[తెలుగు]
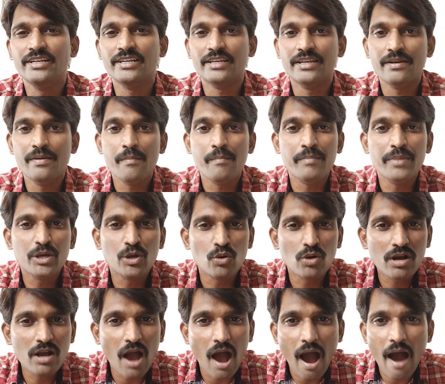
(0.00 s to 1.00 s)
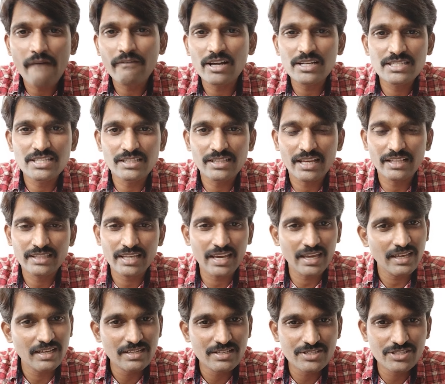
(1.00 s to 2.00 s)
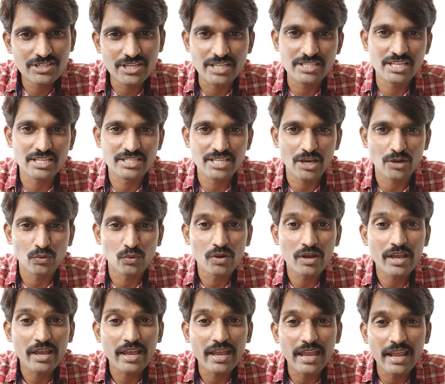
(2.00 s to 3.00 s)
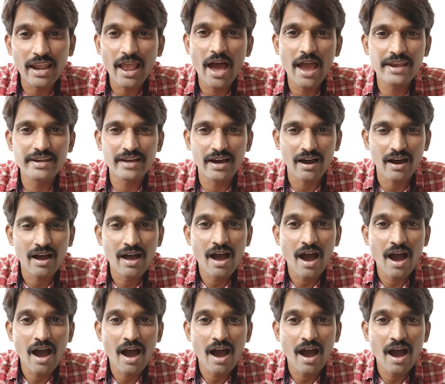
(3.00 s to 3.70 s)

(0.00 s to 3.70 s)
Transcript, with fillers: ఏంటి మీకు కావాల్సిందైతే చేసేశారు ఎలా అయినా